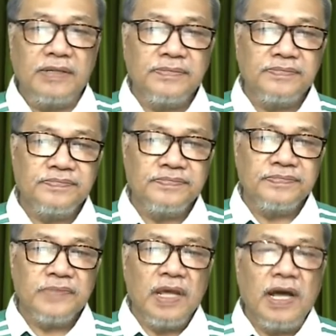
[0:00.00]
na.
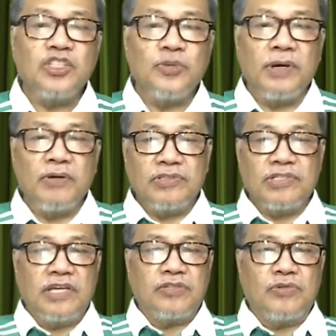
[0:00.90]
At
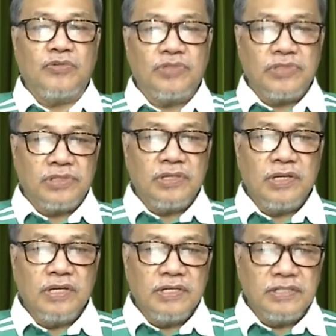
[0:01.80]
sumagot si
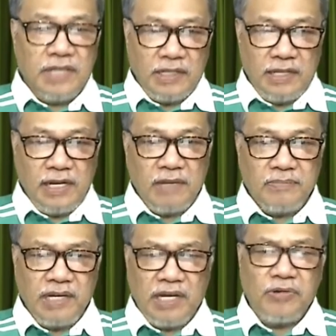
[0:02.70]
Jesus sa
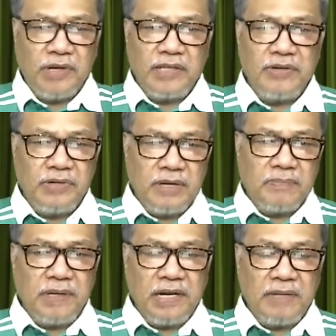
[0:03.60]
kanila, magkaroon kayo
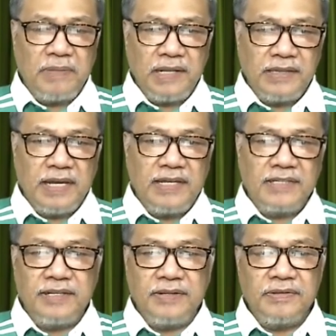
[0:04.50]
ng
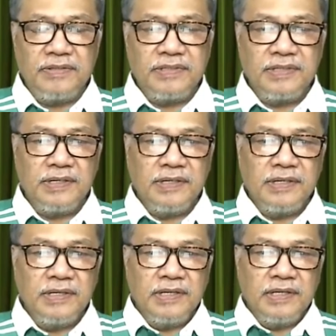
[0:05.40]
pananampalataya sa Diyos.
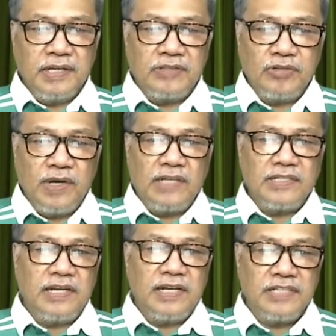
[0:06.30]

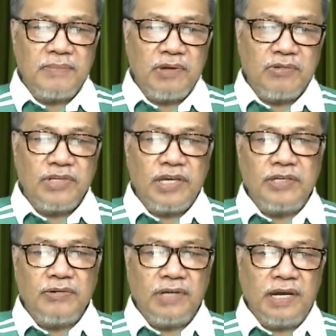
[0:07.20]
Katotohanan sinasabi ko sa
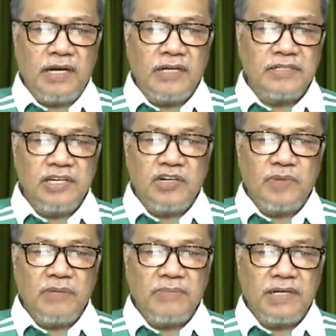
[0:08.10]
inyo na ang
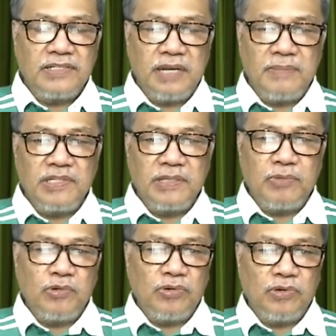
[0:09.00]
sino mang magsabi
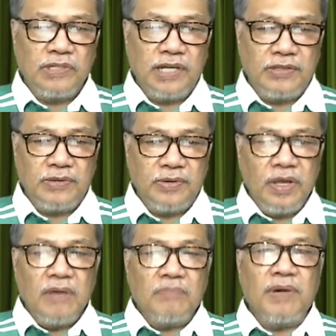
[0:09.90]
sa bundok na
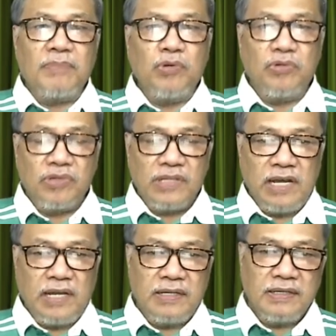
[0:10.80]
ito, mabunot
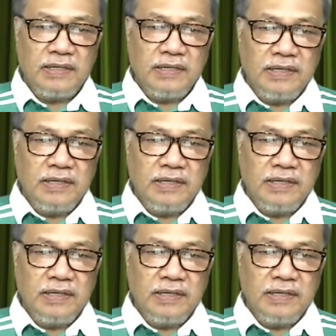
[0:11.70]
ka